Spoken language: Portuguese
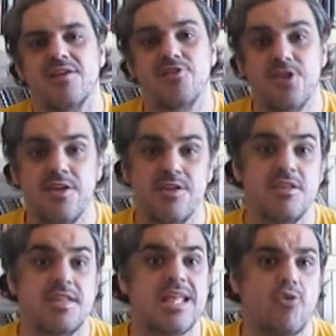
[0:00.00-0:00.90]
de
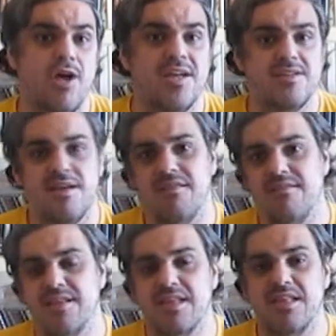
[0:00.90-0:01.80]
Niterói, né?
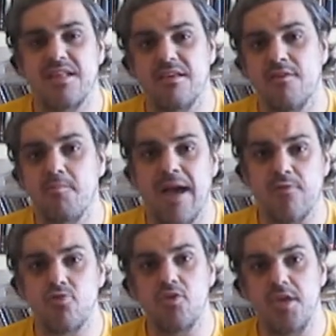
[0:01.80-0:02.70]
Santa Teresa é o
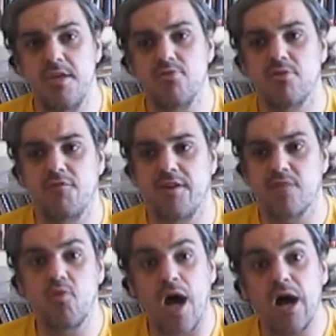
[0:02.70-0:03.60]
bairro do Rio, que
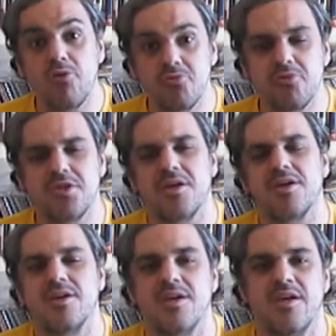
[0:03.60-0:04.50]
fica no alto,
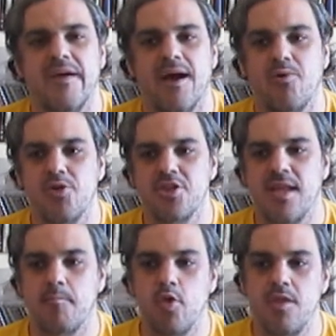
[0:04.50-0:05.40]
né? onde
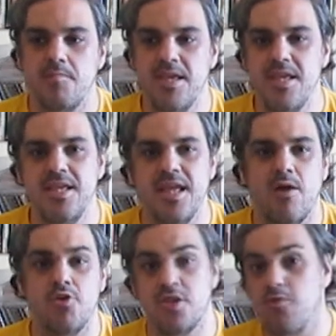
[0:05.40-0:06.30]
tem a
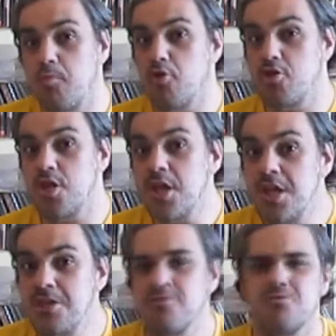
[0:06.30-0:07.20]
boemia, onde tem um
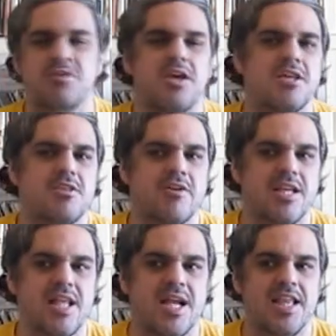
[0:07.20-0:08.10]
bondinho, né? Então
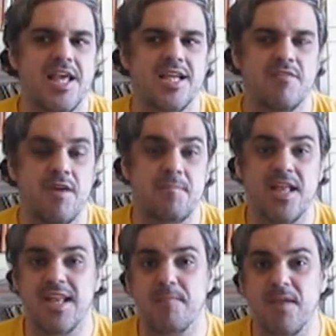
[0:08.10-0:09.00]
aquela galera vai
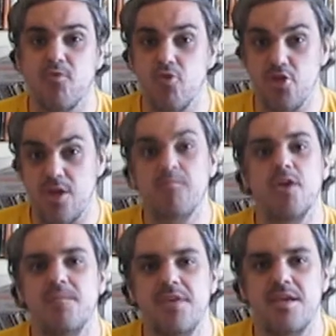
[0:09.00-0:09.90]
para lá para curtir a
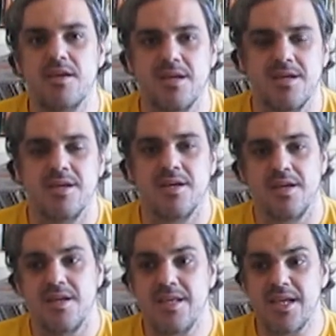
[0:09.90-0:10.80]
boemia.
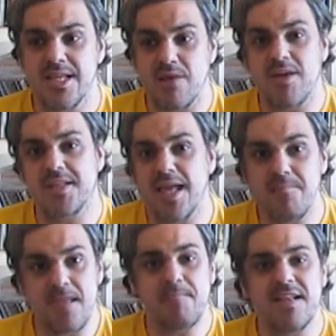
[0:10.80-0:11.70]
E Graguatá é
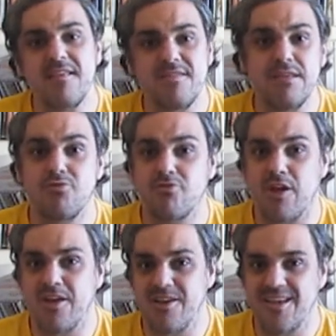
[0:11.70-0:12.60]
bem parecido,
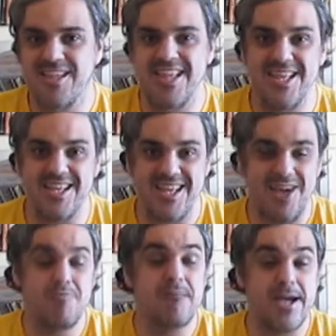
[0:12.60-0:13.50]
só que
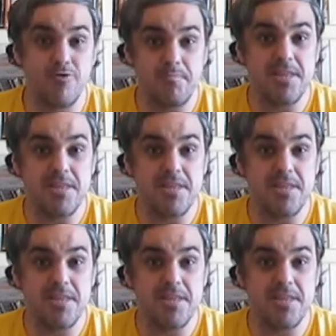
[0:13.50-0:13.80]
é o bairro